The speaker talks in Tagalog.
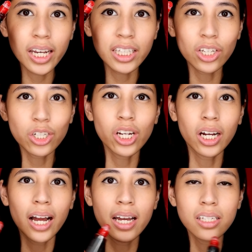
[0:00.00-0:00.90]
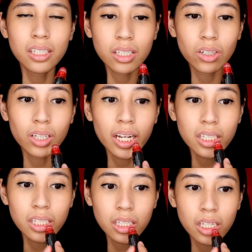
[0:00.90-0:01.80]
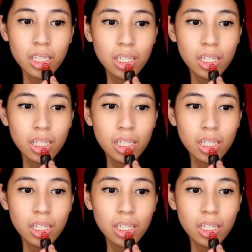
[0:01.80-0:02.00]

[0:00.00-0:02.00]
Ito siya, guys. So, let's see.